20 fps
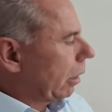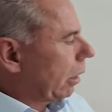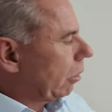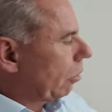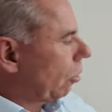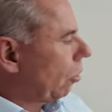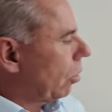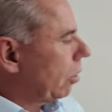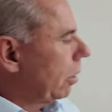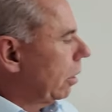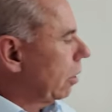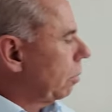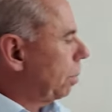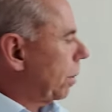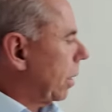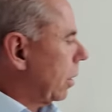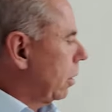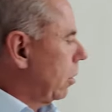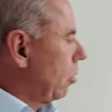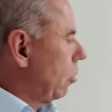getrocknet
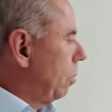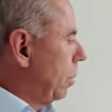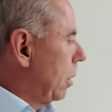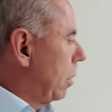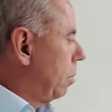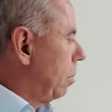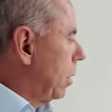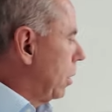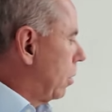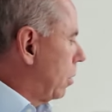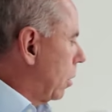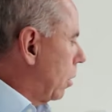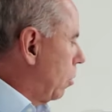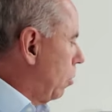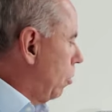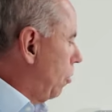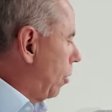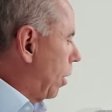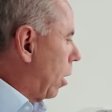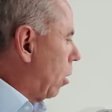praktisch mit, mit
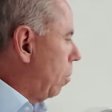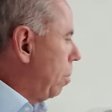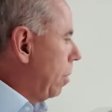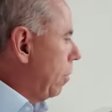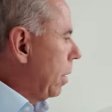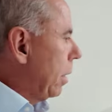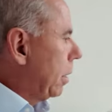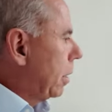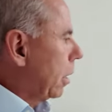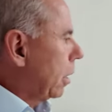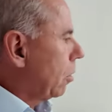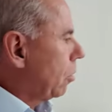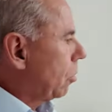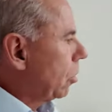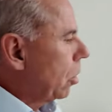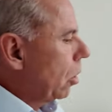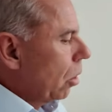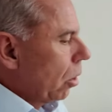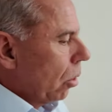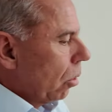UV
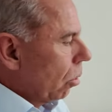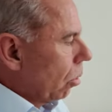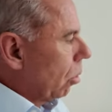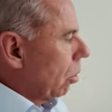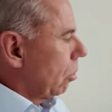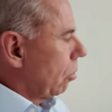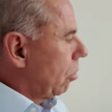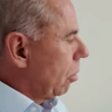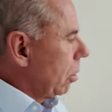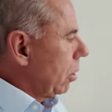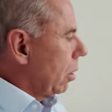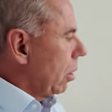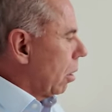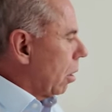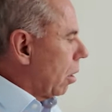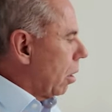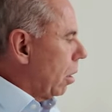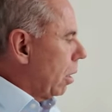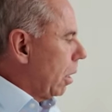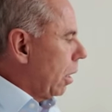bewittert und
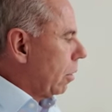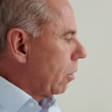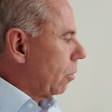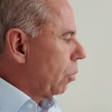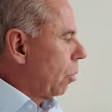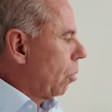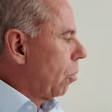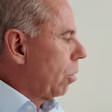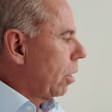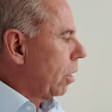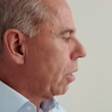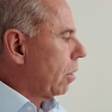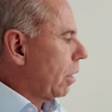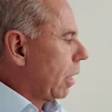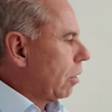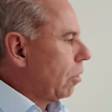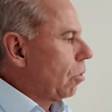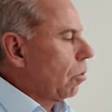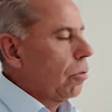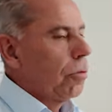alle
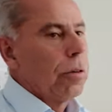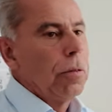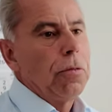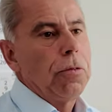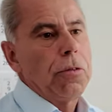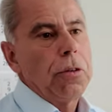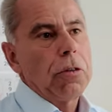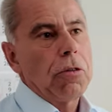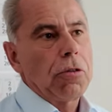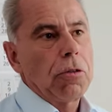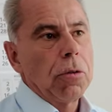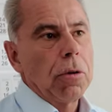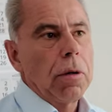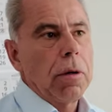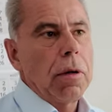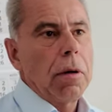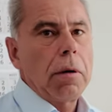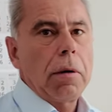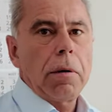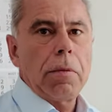256
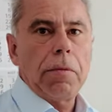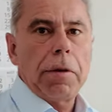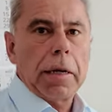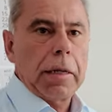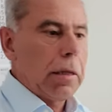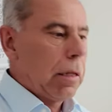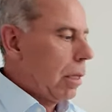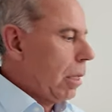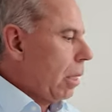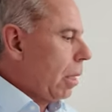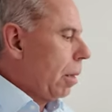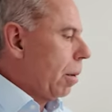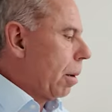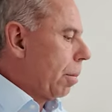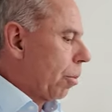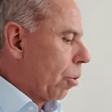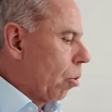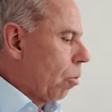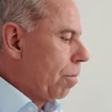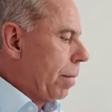Stunden werden die
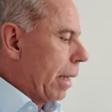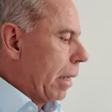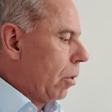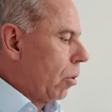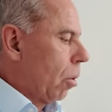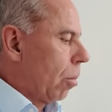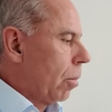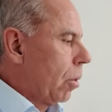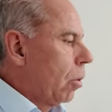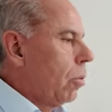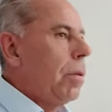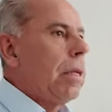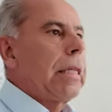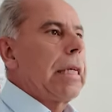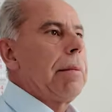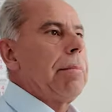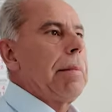Proben entnommen und wird